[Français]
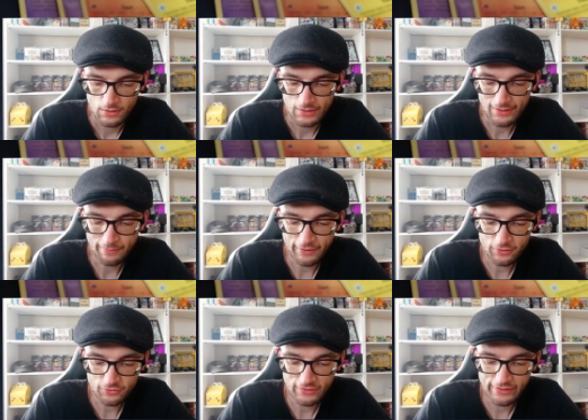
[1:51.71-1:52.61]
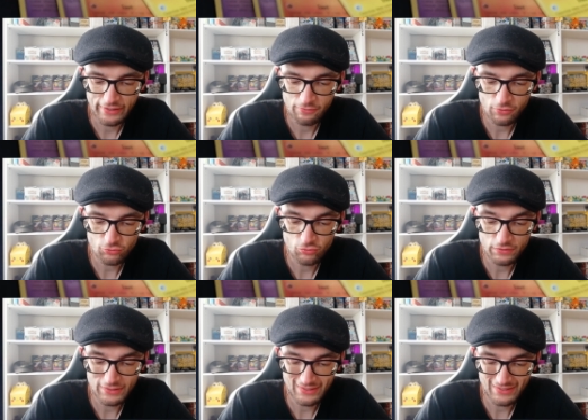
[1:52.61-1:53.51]
la brillance Reverse lui
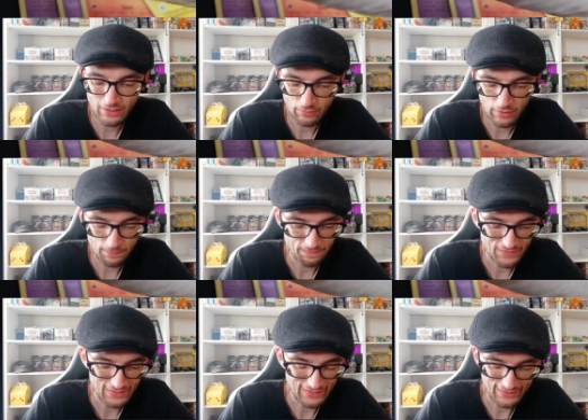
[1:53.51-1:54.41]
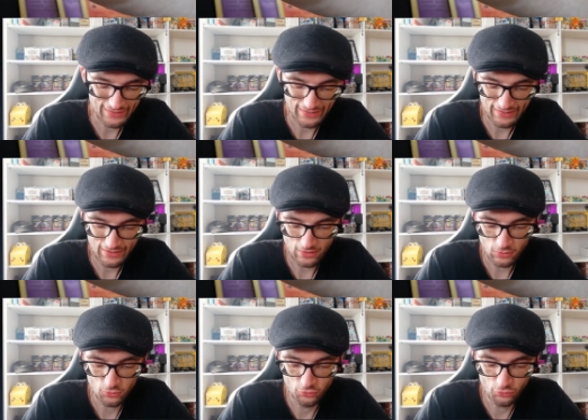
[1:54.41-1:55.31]
va très très bien. Et derrière,
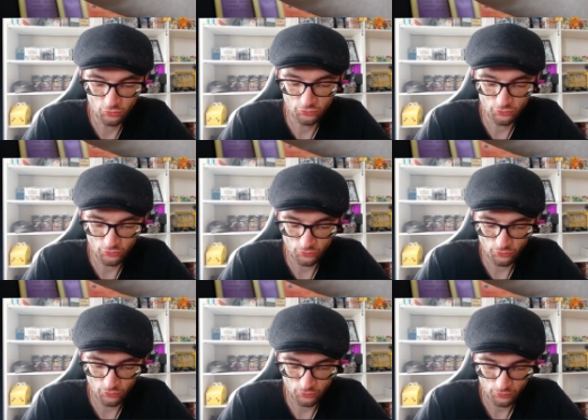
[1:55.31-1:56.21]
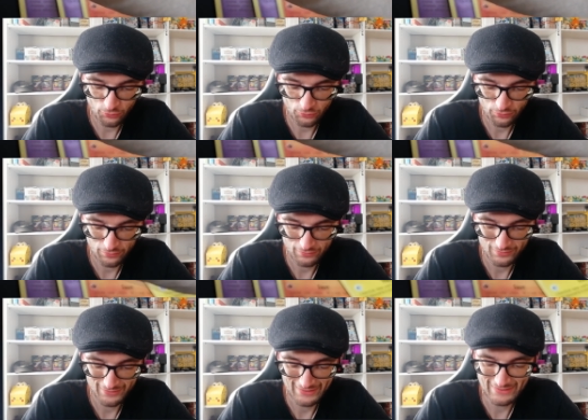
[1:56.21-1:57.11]
nous aurons
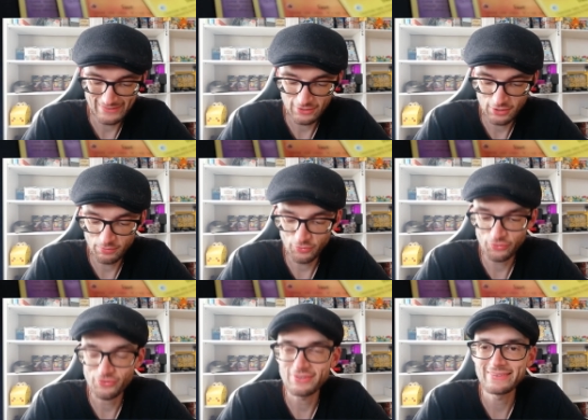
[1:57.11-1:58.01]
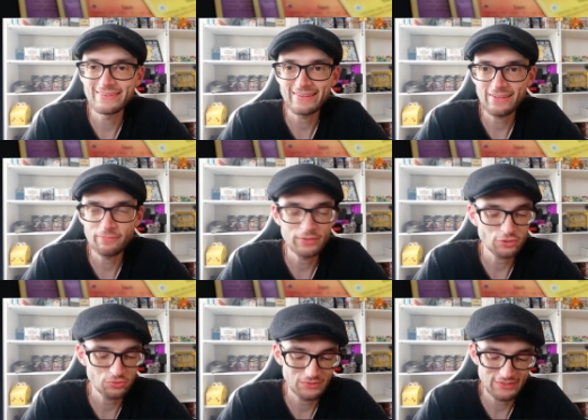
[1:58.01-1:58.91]
et ça commence très bien,
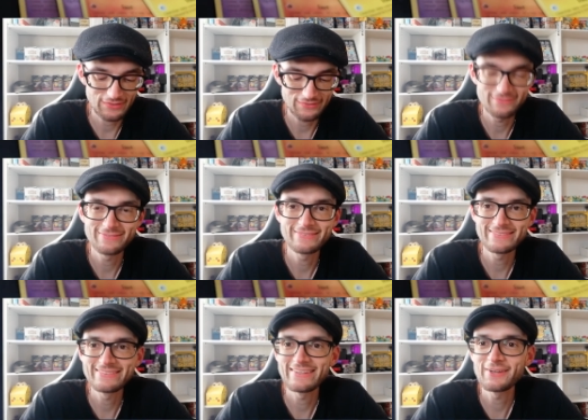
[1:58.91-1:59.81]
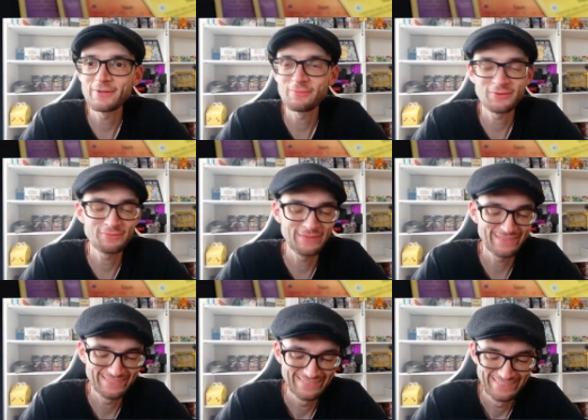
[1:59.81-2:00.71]
je suis... Ça commence bien.
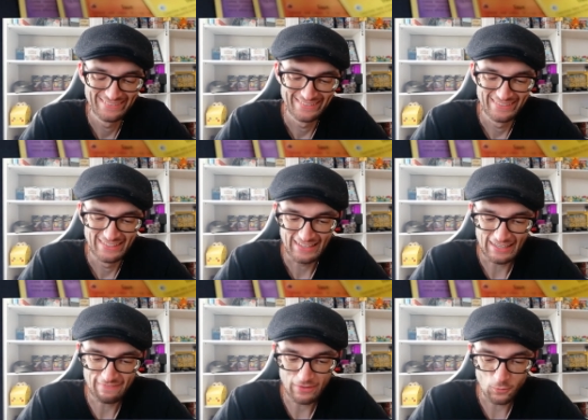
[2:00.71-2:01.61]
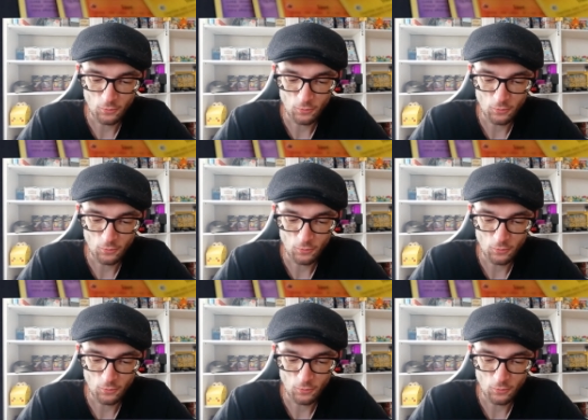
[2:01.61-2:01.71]
Avec